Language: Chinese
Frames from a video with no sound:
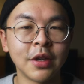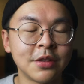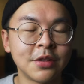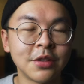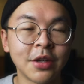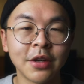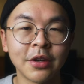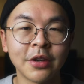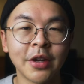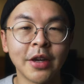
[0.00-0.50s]

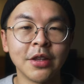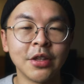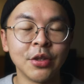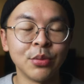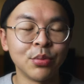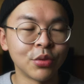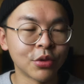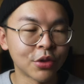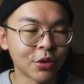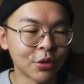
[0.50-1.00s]
自然而然你
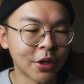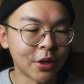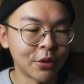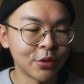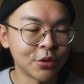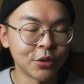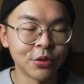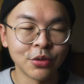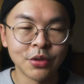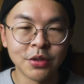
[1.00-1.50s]
的不够
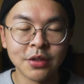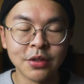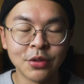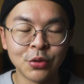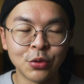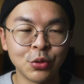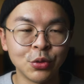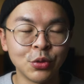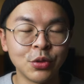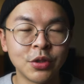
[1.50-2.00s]
好就是
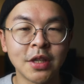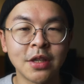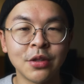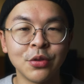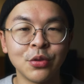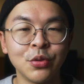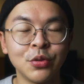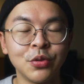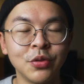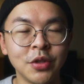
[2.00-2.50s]
局
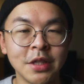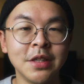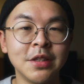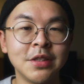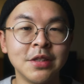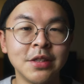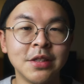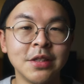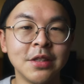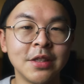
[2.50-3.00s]
限于你
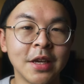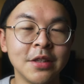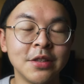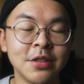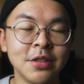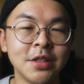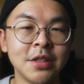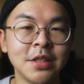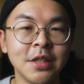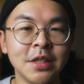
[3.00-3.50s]
自己给
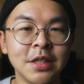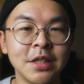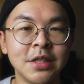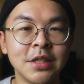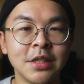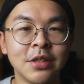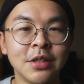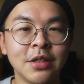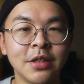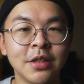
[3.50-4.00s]
自己的意
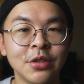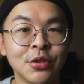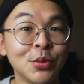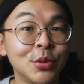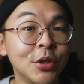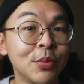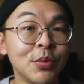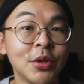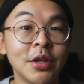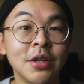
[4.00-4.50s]
见。那
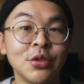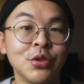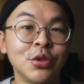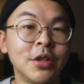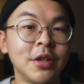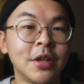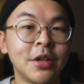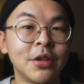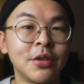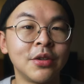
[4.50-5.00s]
说不定别人觉
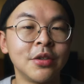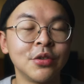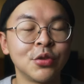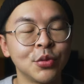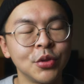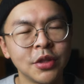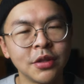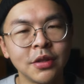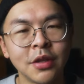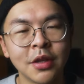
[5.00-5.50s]
得很好，
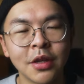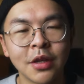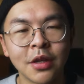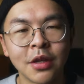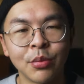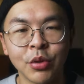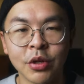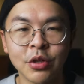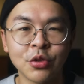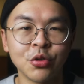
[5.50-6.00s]
说不定
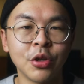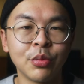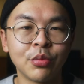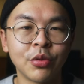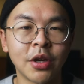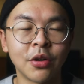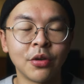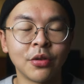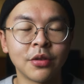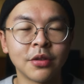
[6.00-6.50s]
别人觉得
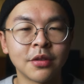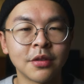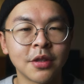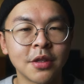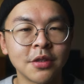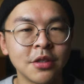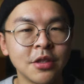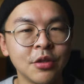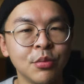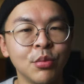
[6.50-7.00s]
不好。
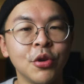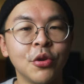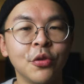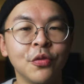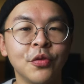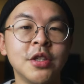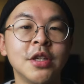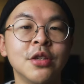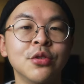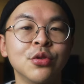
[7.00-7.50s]
但是你没有
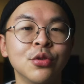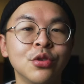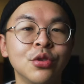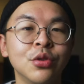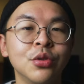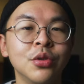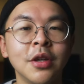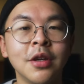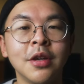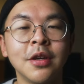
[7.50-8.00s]
分享出
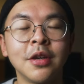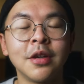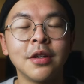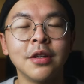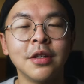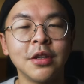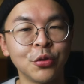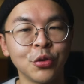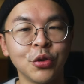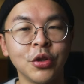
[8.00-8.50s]
去，
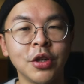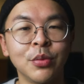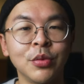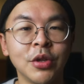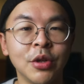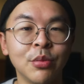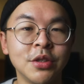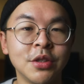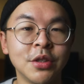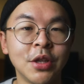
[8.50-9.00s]
你永远根
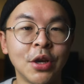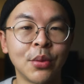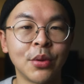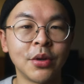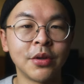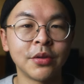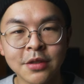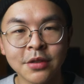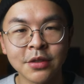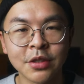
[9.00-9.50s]
本也不知
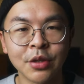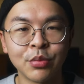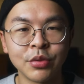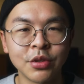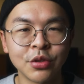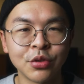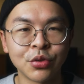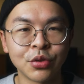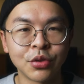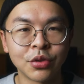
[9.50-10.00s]
道。但是也
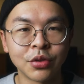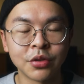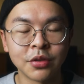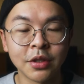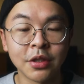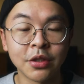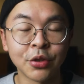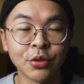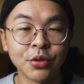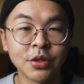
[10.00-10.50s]
不是说
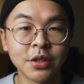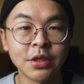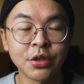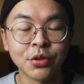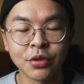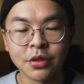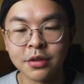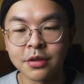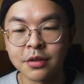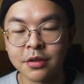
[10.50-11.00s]
你东西
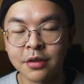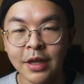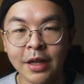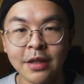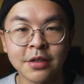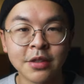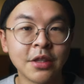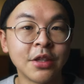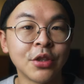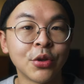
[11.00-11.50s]
就是
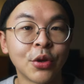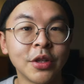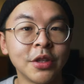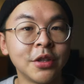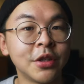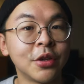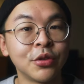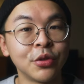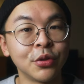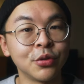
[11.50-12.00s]
烂成一团，
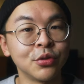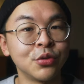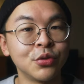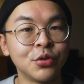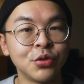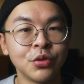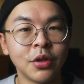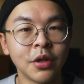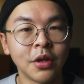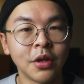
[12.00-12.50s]
你也要丢出去。